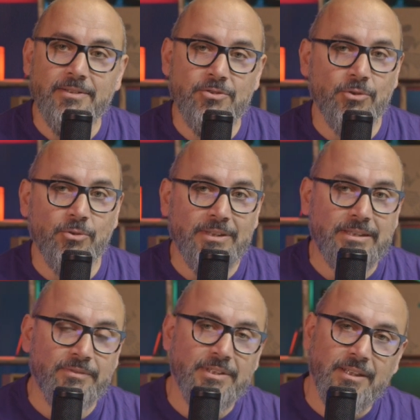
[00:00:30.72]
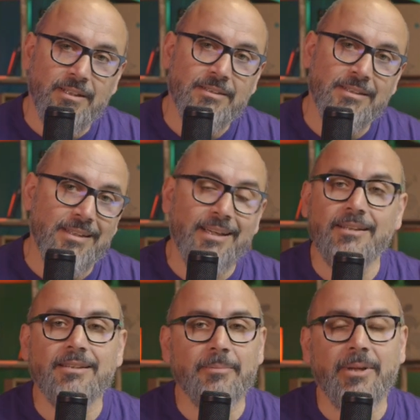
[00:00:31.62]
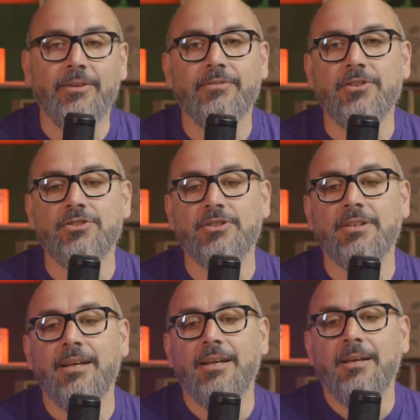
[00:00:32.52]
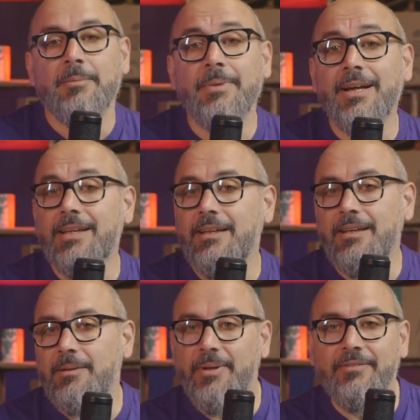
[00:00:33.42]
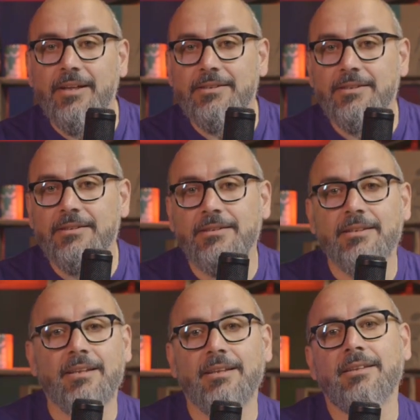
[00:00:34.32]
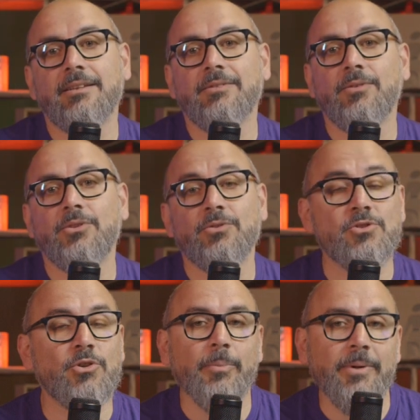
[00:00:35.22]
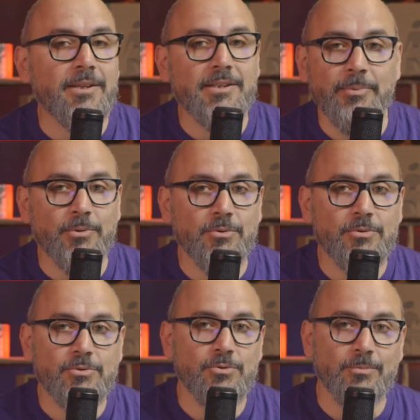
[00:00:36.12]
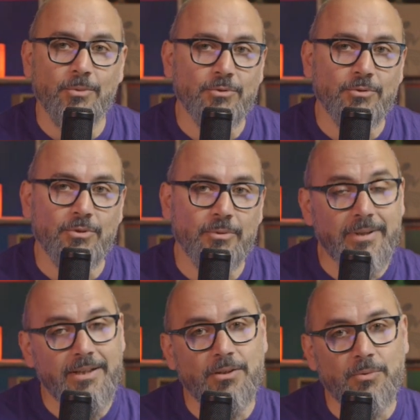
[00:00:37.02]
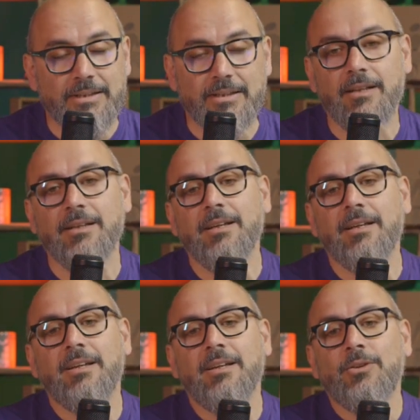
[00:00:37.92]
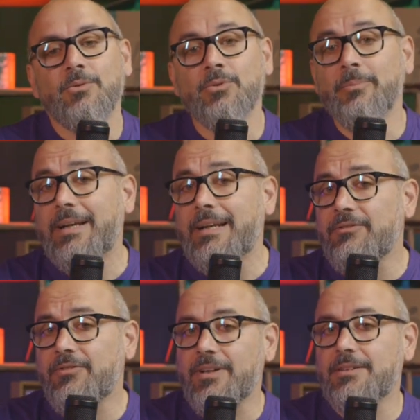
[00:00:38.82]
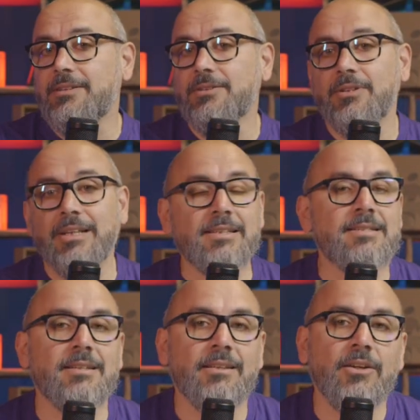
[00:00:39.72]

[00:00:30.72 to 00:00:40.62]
solo attività dedicate ai birrifici, ma anche ai privati che vogliono scoprire di più sul mondo birre di qualità. Union Birra infatti organizza dei